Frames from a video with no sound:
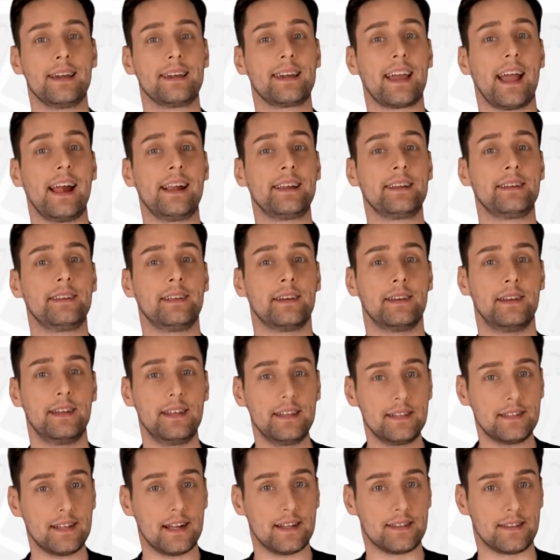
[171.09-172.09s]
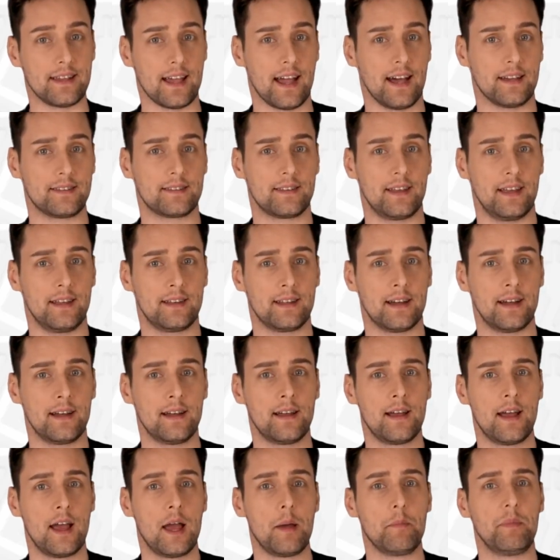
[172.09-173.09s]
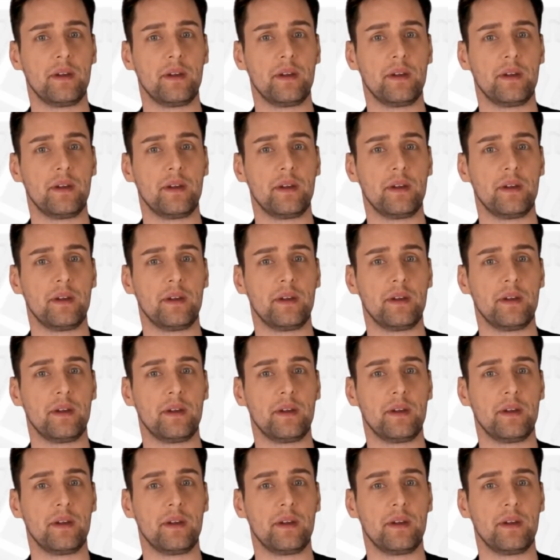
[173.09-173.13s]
Geltet ihr nicht als Ersttäter,